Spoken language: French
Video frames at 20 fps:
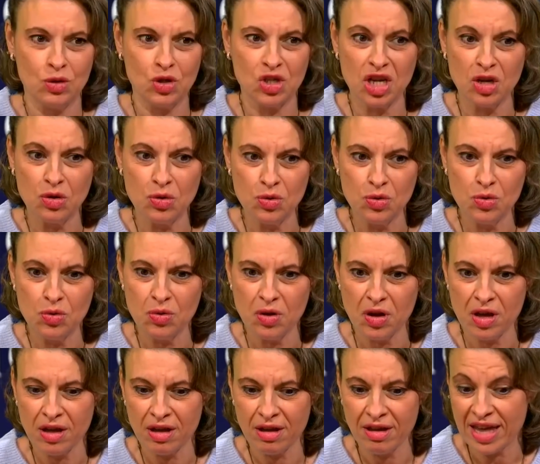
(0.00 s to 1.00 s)
j'ai eu
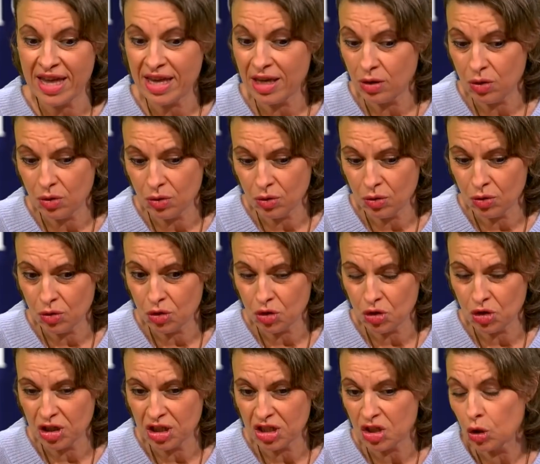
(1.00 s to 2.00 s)
et que
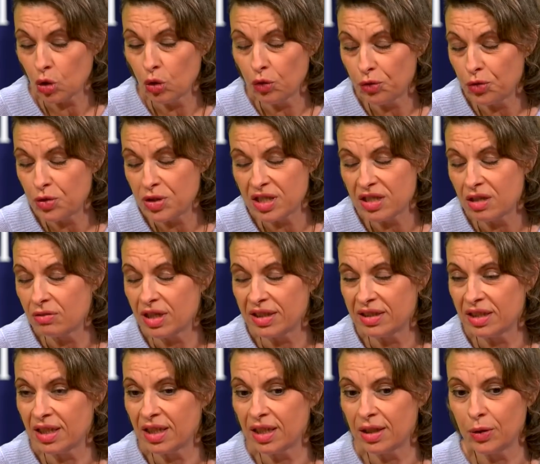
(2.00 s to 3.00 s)
j'ai refusé d'avoir
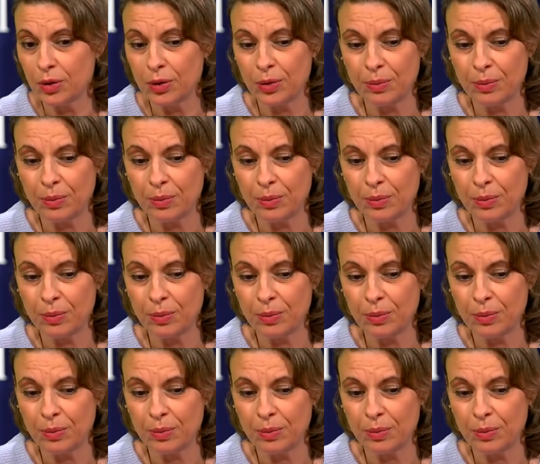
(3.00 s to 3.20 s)
des